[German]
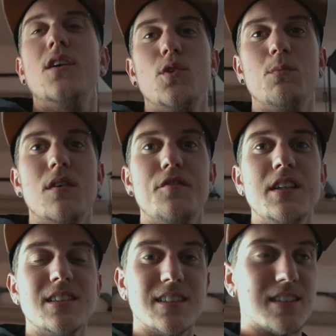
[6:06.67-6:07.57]
Nummer
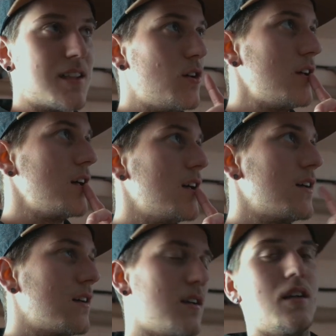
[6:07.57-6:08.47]
4 sitzt auch.
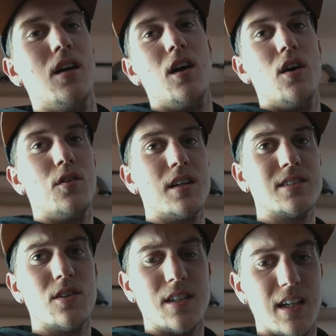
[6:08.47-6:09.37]
Und jetzt
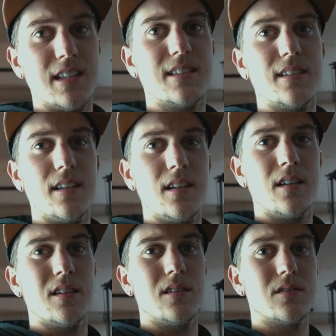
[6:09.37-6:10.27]
noch der letzte.
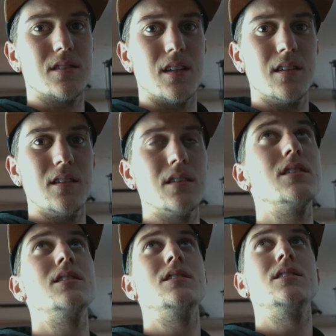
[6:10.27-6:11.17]
Und dann
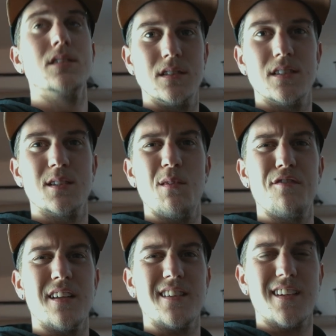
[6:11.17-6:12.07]
sind wir
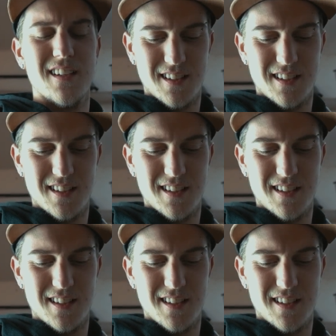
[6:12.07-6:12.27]
fertig.